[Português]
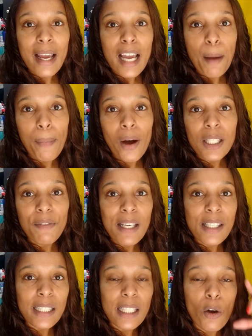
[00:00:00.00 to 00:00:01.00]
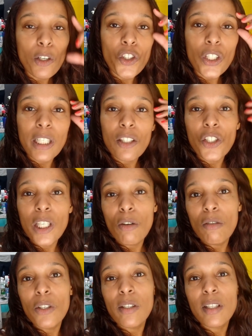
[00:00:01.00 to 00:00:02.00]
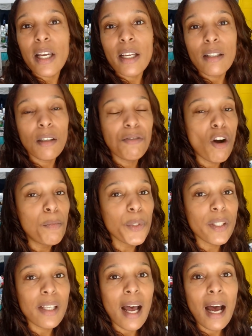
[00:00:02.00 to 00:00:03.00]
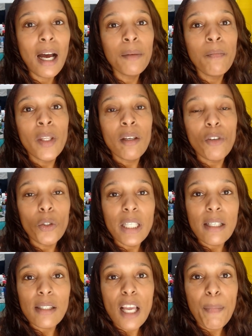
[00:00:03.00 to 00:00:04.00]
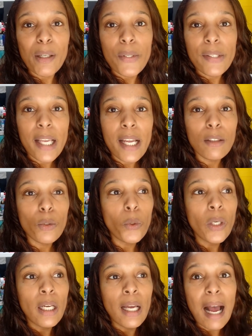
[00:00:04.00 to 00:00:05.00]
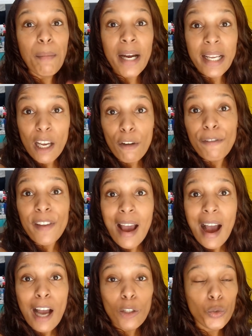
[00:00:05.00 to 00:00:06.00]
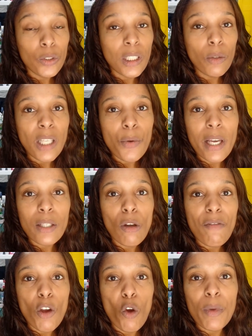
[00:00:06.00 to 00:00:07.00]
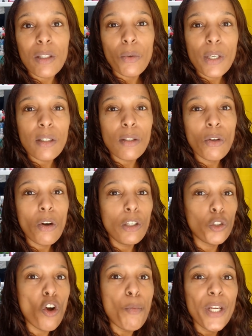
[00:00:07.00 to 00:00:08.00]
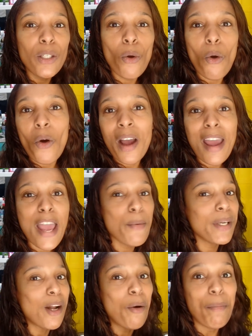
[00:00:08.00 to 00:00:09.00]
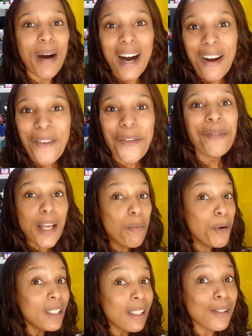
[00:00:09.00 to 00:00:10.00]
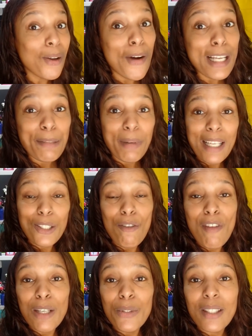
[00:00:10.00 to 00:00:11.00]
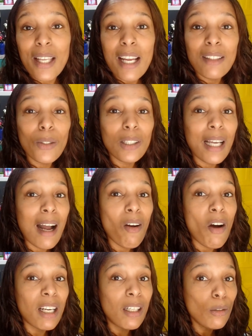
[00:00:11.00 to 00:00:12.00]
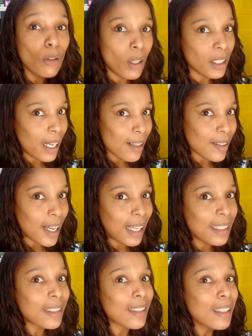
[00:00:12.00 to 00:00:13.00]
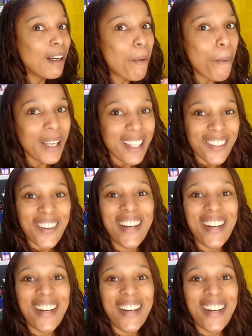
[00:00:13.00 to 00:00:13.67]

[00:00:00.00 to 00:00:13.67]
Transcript: aí, após fazer essa rotina dia com vocês, eu vou almoçar, vou descer para o centro. Amanhã eu viajo, então tenho que resolver algumas coisas hoje, como ir no correio, ir ao banco. Tenho muitas coisas para resolver no centro. Até agora eu não tô atrasada, tá tranquilo.